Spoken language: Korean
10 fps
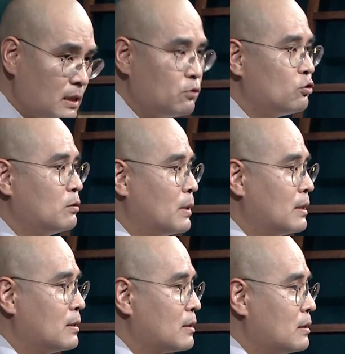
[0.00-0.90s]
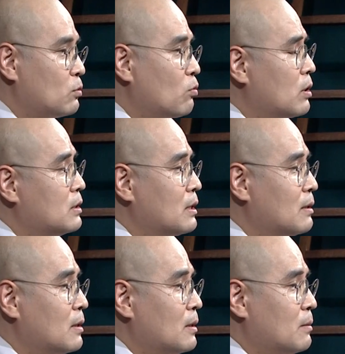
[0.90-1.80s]
일주일만. 근데 송건이
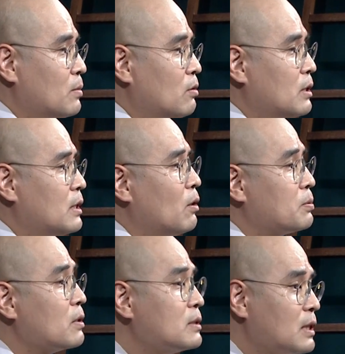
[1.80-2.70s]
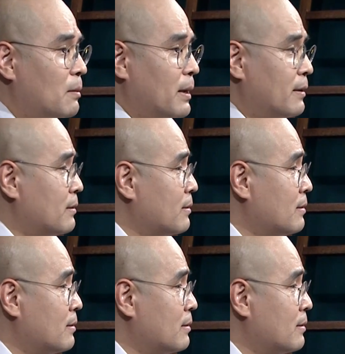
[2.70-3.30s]
별로 일이 없었는가 봐요.